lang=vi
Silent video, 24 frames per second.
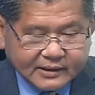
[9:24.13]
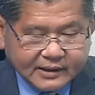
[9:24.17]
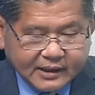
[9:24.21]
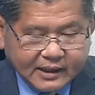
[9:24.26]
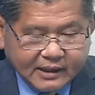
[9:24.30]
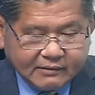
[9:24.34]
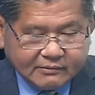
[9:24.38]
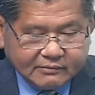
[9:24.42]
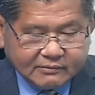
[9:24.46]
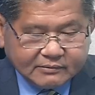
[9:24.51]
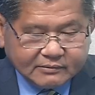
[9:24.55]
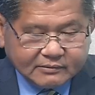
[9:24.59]
đúng
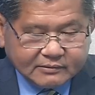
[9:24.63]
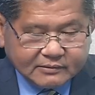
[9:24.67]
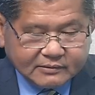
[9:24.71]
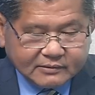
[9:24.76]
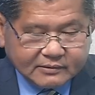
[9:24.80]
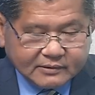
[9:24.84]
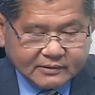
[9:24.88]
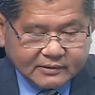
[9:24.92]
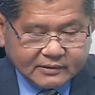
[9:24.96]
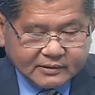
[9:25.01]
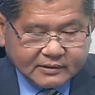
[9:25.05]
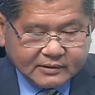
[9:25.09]
không
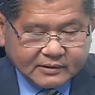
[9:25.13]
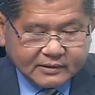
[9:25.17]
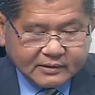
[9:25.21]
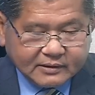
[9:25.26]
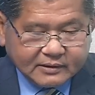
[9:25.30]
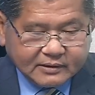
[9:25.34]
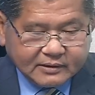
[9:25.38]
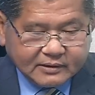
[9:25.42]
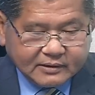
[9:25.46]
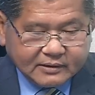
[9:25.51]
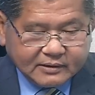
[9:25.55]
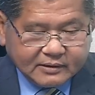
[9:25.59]

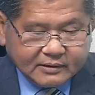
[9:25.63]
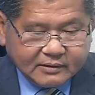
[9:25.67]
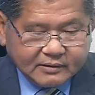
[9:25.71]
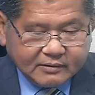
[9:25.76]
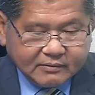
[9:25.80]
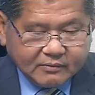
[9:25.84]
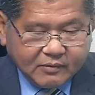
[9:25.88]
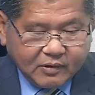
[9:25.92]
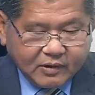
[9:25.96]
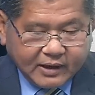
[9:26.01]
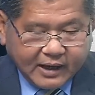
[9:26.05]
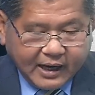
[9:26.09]

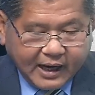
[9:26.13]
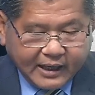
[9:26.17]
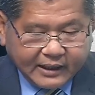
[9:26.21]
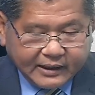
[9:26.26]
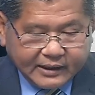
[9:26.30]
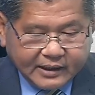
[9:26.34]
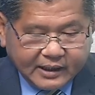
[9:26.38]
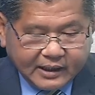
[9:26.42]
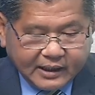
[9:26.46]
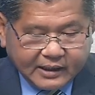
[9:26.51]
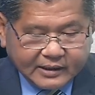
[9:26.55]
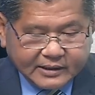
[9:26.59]
một cái
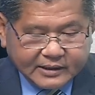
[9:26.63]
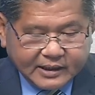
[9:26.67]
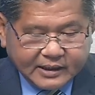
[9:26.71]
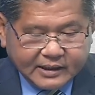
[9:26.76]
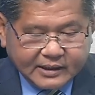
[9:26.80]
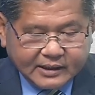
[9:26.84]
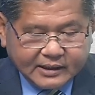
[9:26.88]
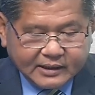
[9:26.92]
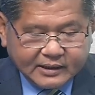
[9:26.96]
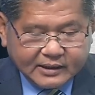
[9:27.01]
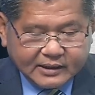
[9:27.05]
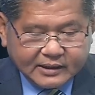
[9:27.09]
nữa là
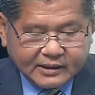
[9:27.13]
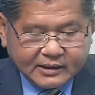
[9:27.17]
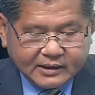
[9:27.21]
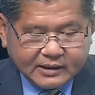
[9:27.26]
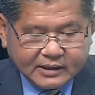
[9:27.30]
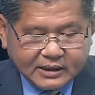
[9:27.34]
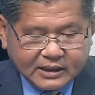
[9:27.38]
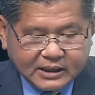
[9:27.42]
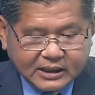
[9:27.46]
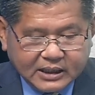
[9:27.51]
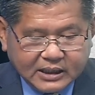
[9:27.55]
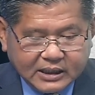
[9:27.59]
gì
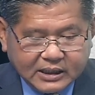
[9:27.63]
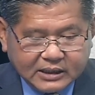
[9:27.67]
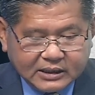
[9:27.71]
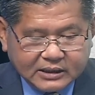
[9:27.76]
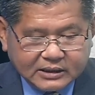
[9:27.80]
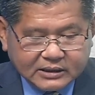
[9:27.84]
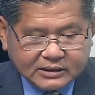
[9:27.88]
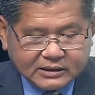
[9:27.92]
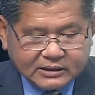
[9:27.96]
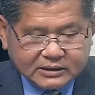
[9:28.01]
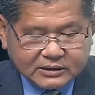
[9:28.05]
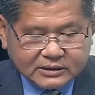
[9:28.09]

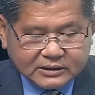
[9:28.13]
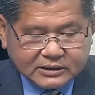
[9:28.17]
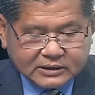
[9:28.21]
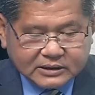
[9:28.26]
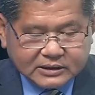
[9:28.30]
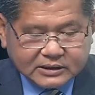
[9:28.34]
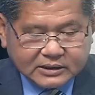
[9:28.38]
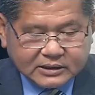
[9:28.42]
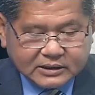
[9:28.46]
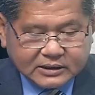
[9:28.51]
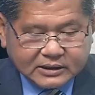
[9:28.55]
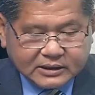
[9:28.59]
ờ,
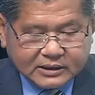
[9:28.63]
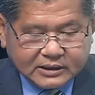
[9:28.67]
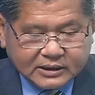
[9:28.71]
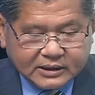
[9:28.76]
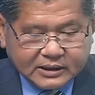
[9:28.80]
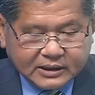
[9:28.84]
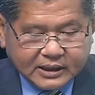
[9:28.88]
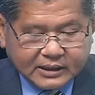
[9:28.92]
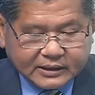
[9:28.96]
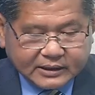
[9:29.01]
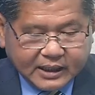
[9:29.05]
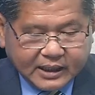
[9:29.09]

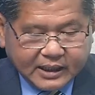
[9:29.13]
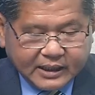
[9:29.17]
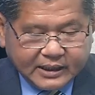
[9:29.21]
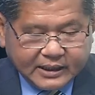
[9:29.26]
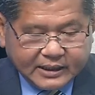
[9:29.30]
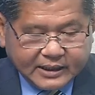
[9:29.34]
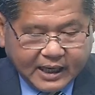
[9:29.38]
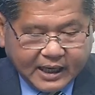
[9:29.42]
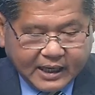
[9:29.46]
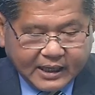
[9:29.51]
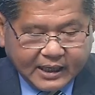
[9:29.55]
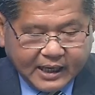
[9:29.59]
người ta nghĩ
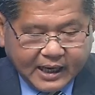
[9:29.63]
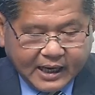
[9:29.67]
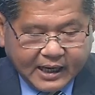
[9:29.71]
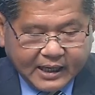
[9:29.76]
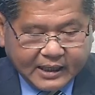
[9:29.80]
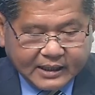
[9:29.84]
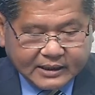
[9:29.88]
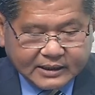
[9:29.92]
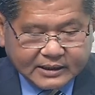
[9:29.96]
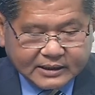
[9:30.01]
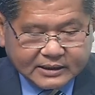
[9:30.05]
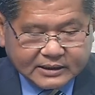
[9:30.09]
rằng
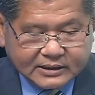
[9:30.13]
là